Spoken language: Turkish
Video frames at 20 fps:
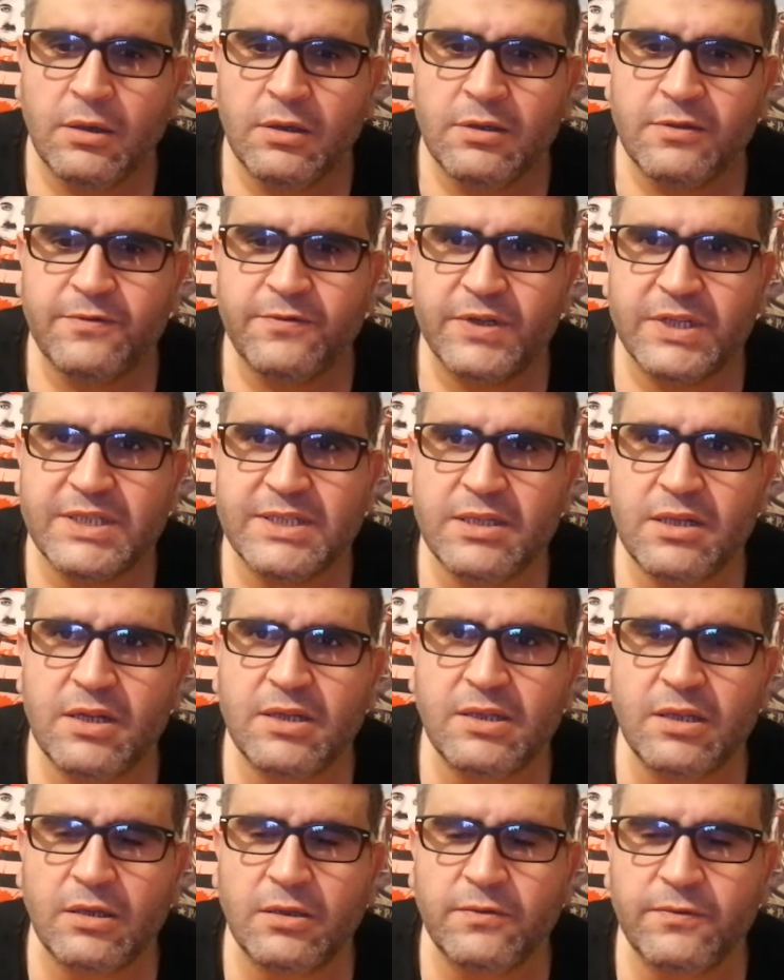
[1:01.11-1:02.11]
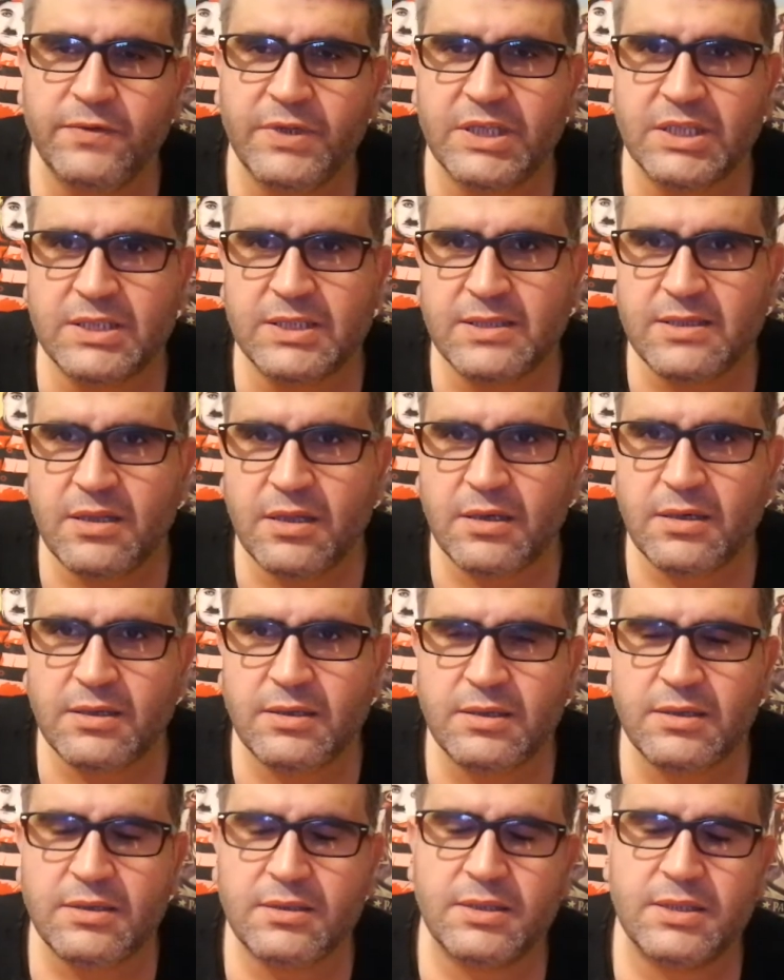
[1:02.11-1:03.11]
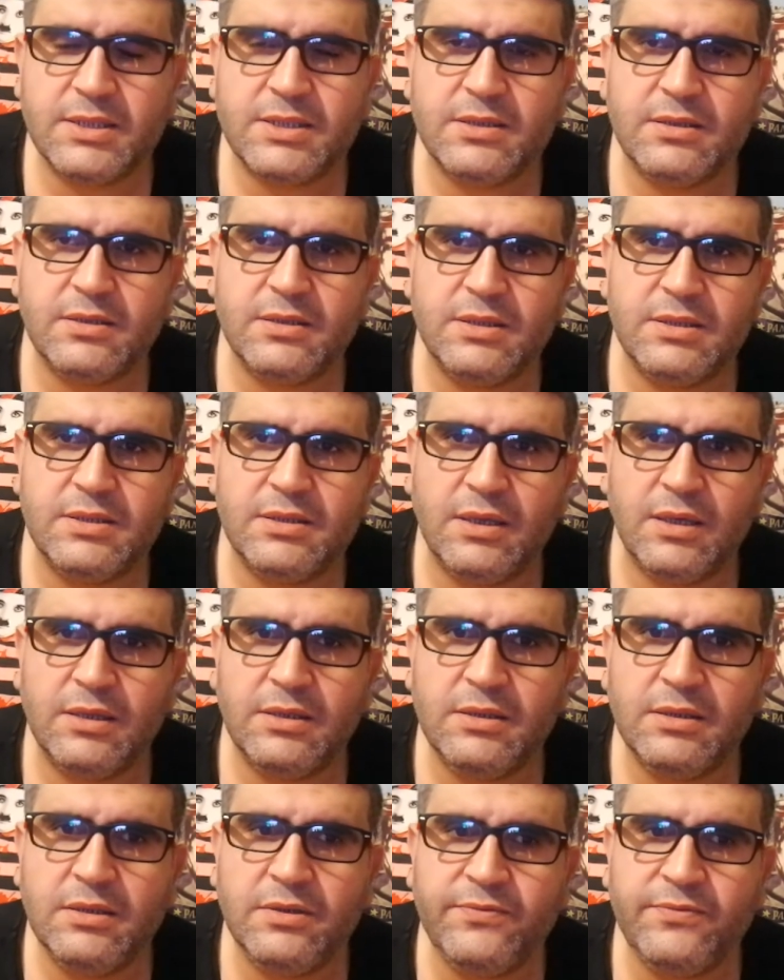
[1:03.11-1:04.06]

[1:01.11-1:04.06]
Fazilet Hanım ve kızları nasıl izlendi?